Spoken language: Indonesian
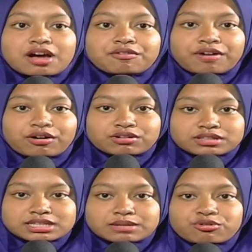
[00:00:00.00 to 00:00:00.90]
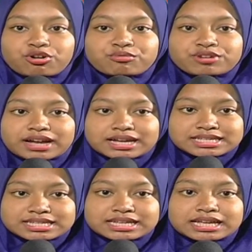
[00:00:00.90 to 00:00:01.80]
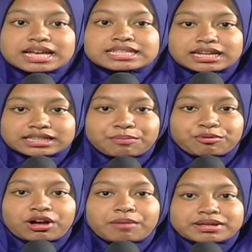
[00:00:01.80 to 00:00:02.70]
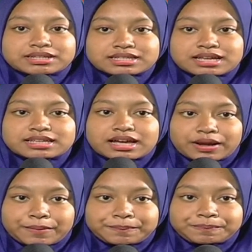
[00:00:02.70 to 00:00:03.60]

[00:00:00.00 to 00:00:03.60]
Fakultas Ilmu Komunikasi, serta program pasca sarjana.